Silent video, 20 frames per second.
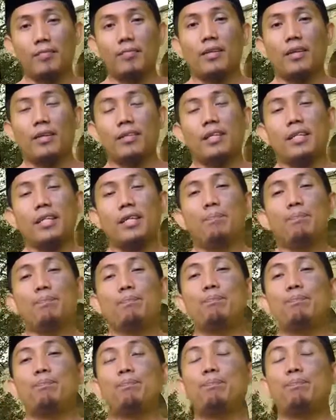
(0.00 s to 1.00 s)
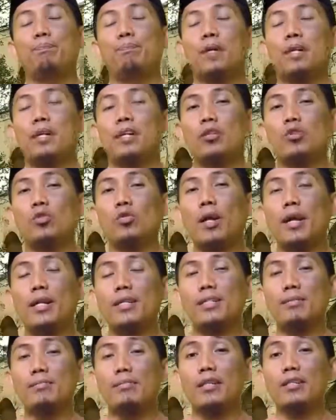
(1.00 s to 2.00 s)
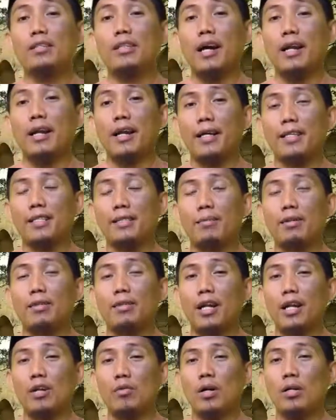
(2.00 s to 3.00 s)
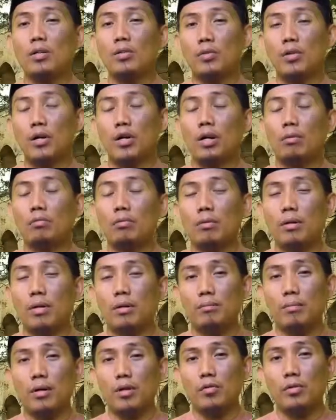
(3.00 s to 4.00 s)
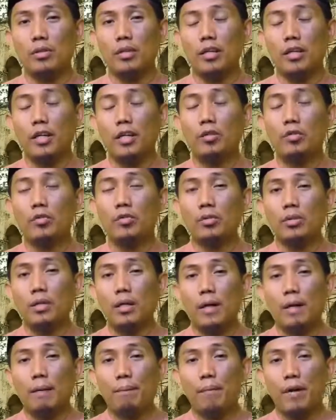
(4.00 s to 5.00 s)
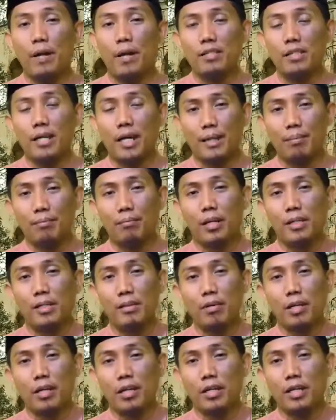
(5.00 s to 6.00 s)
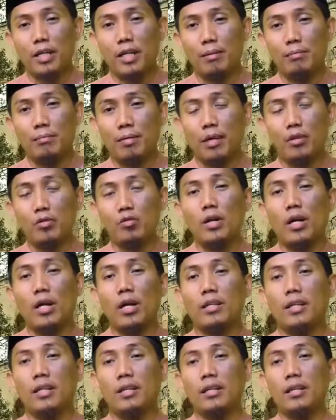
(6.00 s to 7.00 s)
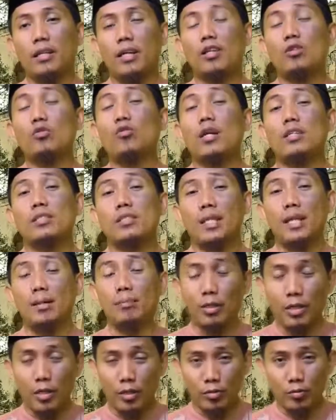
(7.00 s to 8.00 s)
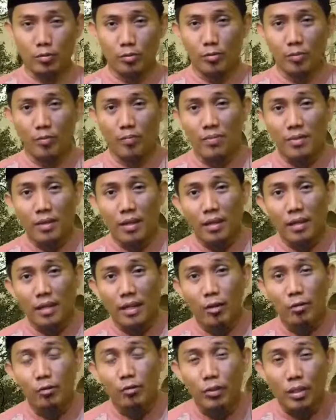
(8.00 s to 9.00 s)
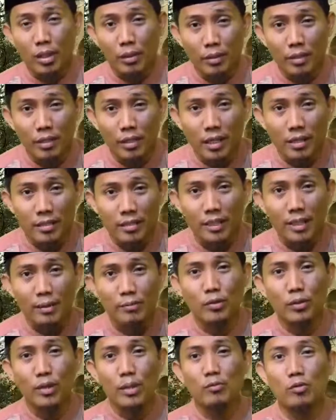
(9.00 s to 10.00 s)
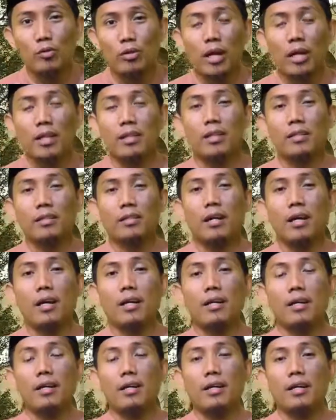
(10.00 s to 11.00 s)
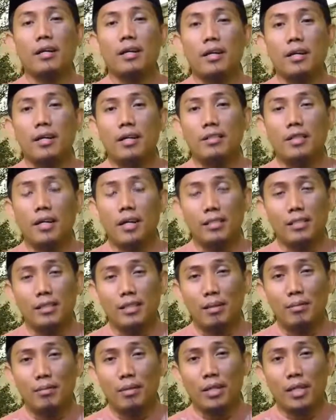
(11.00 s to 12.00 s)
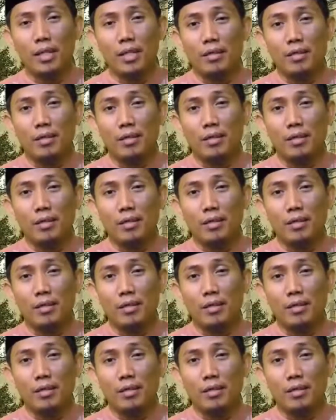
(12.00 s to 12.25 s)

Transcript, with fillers: Jadi perhitungan sementara, sementara waktu kalau memang mau dihitung pada saat bayi berada dalam kandungan, nanti kalkulasinya begitu. Nah, untuk lebih jelasnya mudah-mudahan nanti ada sesi di mana